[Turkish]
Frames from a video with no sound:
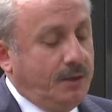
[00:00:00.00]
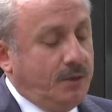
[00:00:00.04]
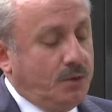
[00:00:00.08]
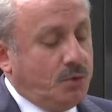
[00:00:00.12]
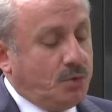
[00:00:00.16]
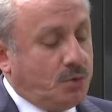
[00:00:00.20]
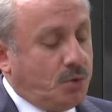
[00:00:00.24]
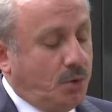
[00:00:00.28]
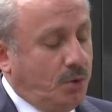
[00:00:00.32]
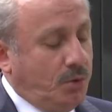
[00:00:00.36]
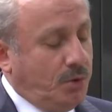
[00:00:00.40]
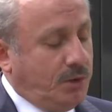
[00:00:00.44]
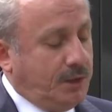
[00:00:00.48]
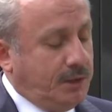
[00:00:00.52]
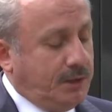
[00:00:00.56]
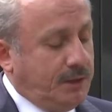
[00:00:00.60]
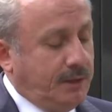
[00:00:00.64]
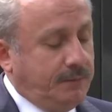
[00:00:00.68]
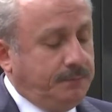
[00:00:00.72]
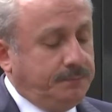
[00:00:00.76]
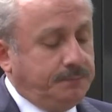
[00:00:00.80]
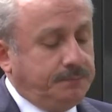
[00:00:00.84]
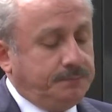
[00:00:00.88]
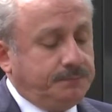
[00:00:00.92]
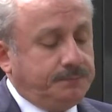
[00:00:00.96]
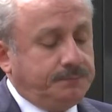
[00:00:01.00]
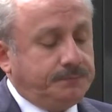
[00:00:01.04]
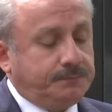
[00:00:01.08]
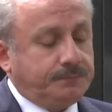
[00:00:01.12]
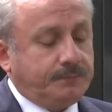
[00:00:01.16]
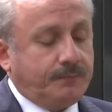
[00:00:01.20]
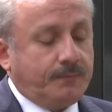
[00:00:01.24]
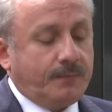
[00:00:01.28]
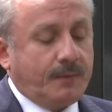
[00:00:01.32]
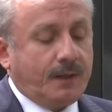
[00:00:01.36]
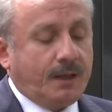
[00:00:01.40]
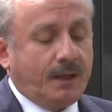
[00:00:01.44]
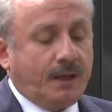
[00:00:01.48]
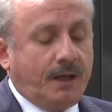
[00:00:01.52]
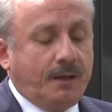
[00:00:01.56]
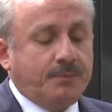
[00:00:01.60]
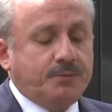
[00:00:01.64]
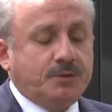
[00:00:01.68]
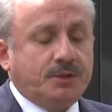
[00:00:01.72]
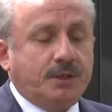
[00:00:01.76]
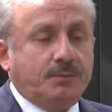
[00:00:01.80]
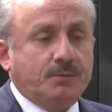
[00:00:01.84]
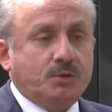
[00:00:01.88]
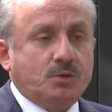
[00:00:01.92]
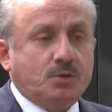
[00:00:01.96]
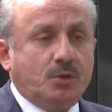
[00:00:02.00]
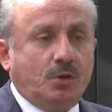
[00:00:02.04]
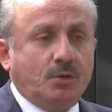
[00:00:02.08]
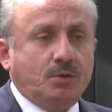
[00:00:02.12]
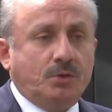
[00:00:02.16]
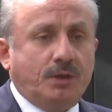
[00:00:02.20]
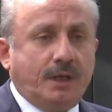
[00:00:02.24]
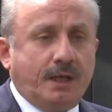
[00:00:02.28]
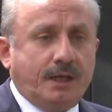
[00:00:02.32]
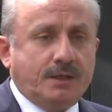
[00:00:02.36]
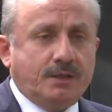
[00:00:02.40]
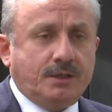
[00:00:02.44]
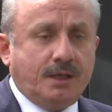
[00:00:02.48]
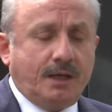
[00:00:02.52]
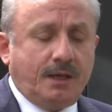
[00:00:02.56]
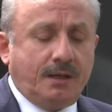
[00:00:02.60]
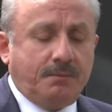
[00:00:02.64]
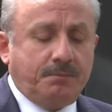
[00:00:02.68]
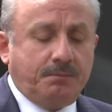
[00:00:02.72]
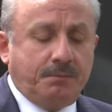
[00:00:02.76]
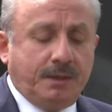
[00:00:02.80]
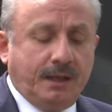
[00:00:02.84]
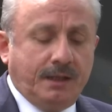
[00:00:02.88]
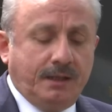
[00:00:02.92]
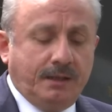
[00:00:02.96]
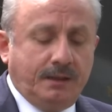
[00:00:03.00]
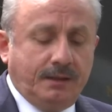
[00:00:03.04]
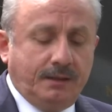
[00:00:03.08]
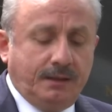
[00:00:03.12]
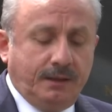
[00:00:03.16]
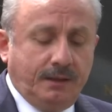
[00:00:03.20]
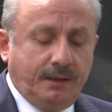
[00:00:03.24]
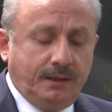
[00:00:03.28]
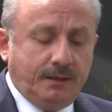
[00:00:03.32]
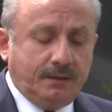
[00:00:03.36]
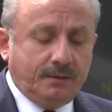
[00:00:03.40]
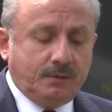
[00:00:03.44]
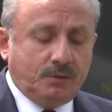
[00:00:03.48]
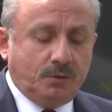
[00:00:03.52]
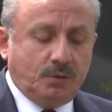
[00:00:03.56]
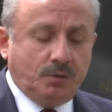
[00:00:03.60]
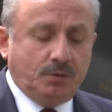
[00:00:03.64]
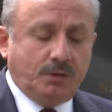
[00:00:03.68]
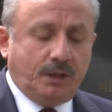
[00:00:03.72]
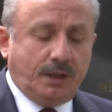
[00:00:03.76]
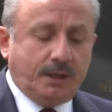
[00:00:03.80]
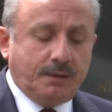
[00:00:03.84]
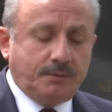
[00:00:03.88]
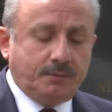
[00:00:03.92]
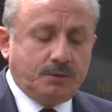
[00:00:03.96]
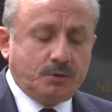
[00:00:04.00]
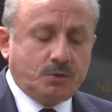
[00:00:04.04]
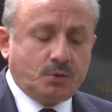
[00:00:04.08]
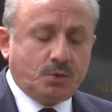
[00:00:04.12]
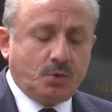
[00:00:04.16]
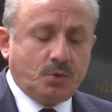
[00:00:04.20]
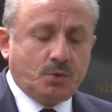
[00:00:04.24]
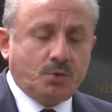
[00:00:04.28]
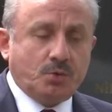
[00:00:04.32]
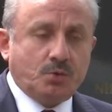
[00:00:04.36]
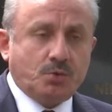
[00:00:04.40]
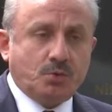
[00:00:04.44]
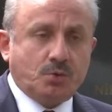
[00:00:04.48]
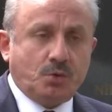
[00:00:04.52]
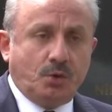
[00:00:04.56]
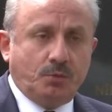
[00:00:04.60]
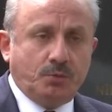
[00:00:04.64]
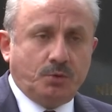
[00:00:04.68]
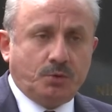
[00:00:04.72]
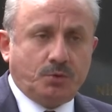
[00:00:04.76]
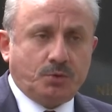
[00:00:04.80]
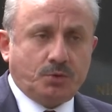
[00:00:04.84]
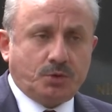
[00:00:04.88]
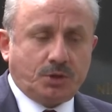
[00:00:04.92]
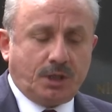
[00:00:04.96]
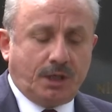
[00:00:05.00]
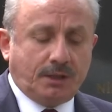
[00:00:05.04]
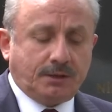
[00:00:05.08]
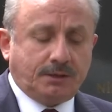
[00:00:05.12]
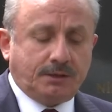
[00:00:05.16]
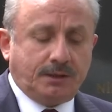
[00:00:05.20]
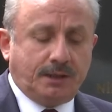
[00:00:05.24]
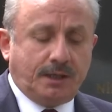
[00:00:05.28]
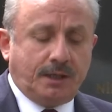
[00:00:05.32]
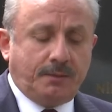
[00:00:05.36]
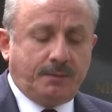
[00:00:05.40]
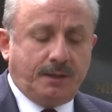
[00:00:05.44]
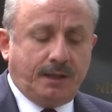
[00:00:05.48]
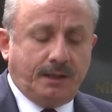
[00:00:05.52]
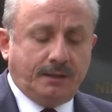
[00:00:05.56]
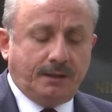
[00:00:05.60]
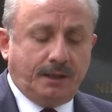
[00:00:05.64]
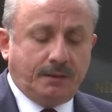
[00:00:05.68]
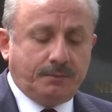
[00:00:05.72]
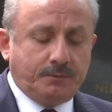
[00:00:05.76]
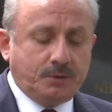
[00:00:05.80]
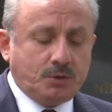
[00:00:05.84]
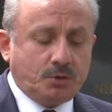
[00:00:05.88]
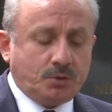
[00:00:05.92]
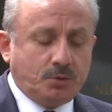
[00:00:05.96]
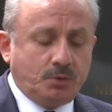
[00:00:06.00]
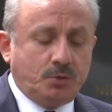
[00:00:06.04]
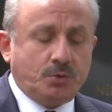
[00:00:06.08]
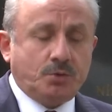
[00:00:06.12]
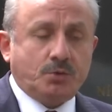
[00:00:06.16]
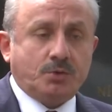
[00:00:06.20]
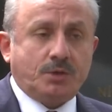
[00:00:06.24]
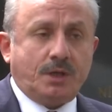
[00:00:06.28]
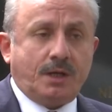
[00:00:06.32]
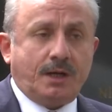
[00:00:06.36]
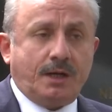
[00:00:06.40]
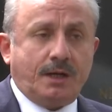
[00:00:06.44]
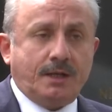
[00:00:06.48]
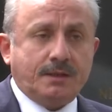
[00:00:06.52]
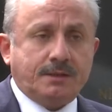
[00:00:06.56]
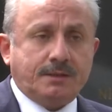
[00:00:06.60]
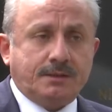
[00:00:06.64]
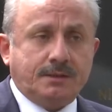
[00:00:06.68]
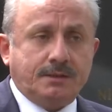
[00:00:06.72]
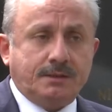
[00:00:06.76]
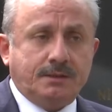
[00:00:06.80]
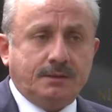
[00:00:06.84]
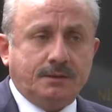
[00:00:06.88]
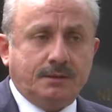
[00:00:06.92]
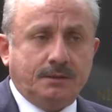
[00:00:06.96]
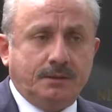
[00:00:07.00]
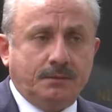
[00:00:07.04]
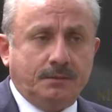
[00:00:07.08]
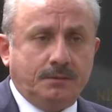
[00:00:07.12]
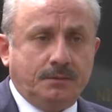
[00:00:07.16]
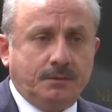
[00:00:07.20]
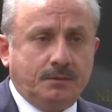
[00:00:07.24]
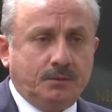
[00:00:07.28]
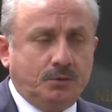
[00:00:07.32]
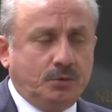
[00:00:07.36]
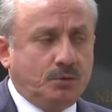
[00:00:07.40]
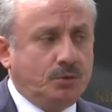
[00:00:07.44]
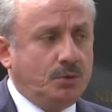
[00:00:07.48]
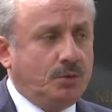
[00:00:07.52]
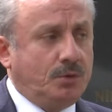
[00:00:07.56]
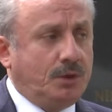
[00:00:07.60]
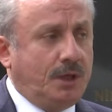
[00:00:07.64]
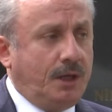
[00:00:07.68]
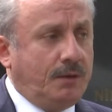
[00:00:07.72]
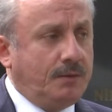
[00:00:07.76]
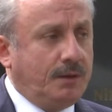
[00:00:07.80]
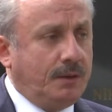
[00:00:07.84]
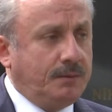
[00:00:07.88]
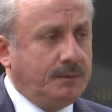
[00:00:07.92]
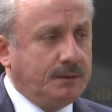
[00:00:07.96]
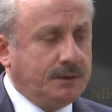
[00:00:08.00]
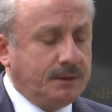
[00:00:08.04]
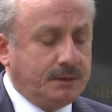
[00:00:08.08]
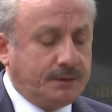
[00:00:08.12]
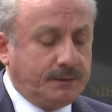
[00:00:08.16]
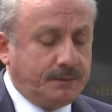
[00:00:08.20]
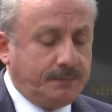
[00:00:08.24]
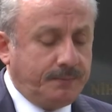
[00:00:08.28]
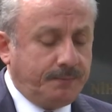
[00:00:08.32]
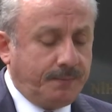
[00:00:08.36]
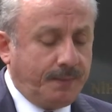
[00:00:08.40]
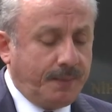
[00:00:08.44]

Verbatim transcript: Soykırım kapsamı son derece belirli, kullanımı çok somut şartlara bağlanmış uluslararası hukuk kavramıdır.